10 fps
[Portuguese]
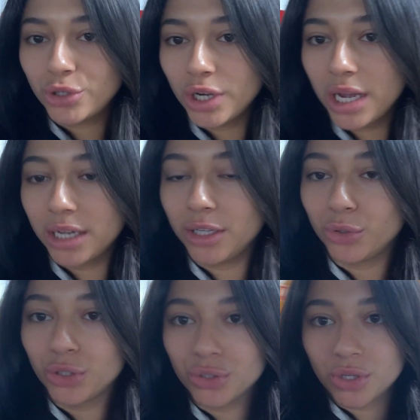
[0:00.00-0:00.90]
chegar aqui
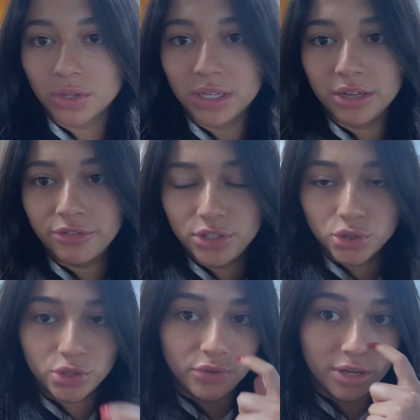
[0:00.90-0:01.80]
no escritório da Dafint,
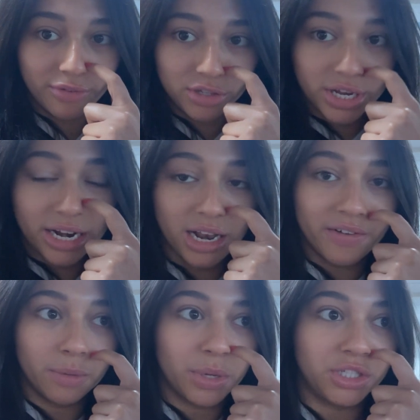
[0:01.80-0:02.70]
eu tive que vir de cara
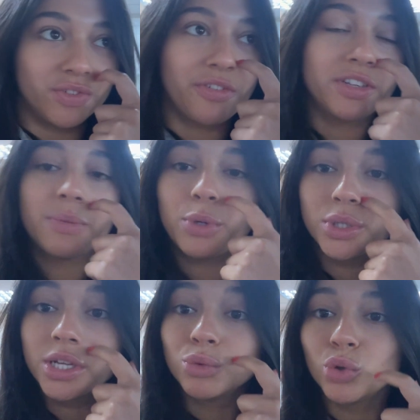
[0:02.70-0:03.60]
lavada porque a gente vai fazer a
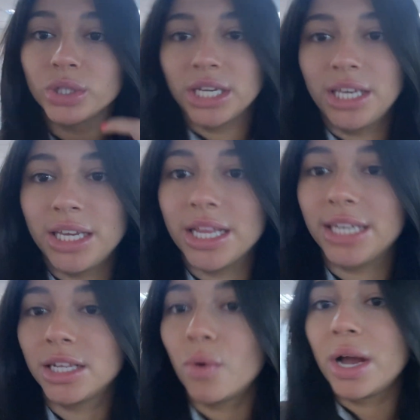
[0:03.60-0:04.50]
produção toda aqui, né?
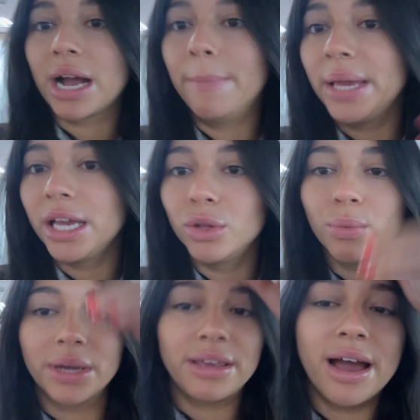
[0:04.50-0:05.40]
Então é cabelo,
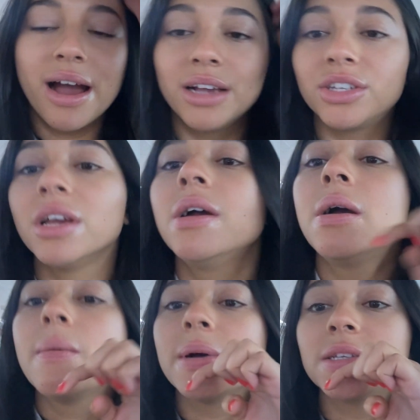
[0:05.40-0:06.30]
maquiagem.
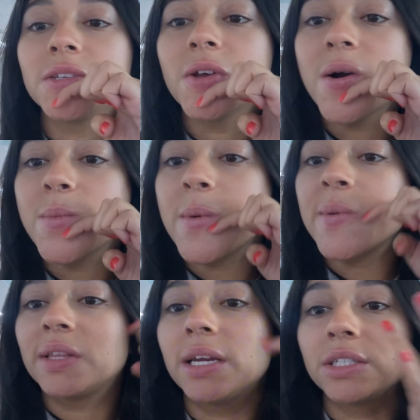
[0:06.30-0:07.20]
Passei só uma
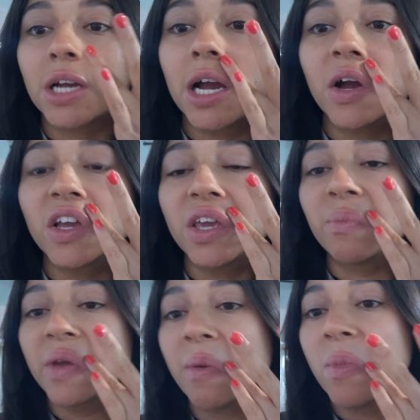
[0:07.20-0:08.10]
manteiga de cacau aqui,
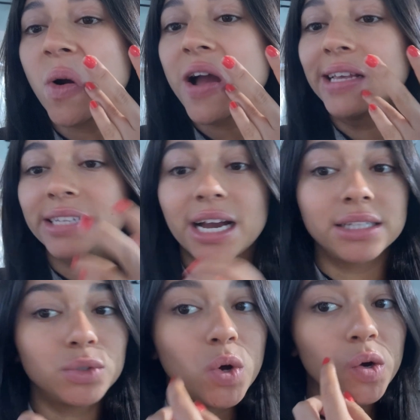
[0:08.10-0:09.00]
porque é a boca
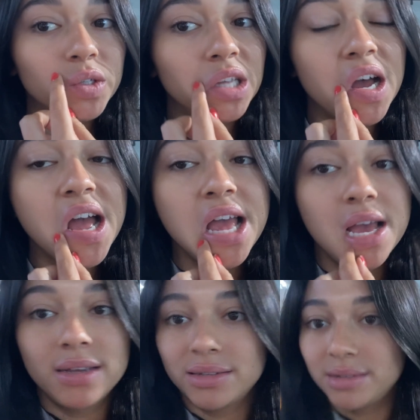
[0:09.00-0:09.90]
ressecada do Rokutan,
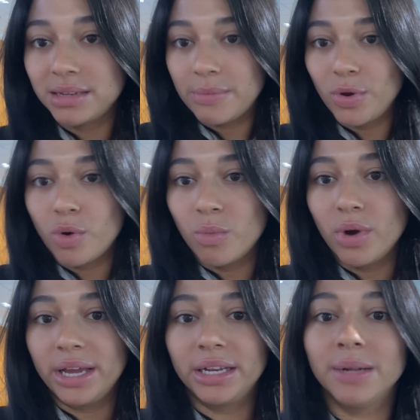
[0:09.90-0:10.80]
vocês sabem como
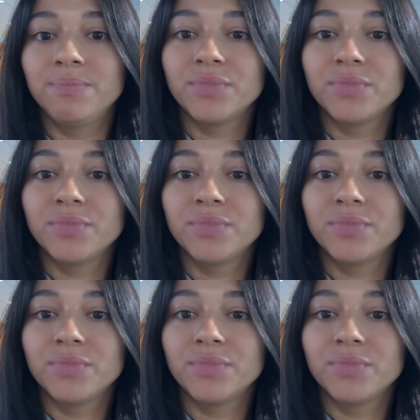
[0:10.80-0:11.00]
é, né?